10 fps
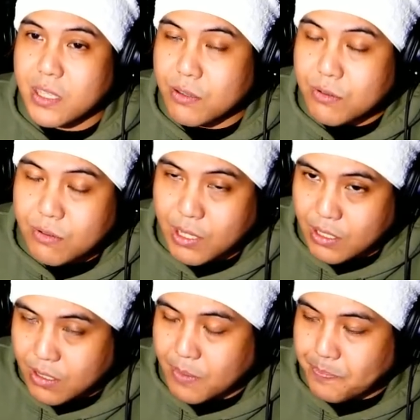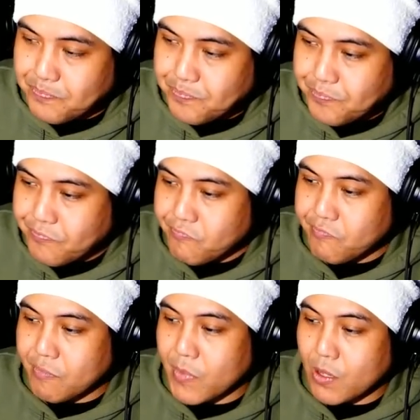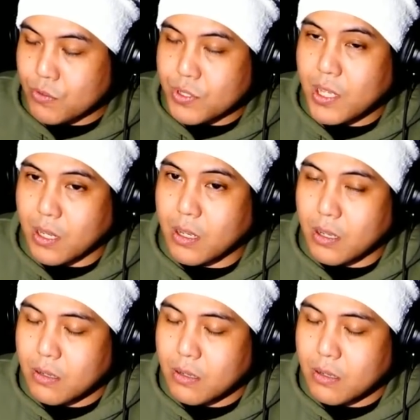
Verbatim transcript: でゆっくり行ってた。そしたら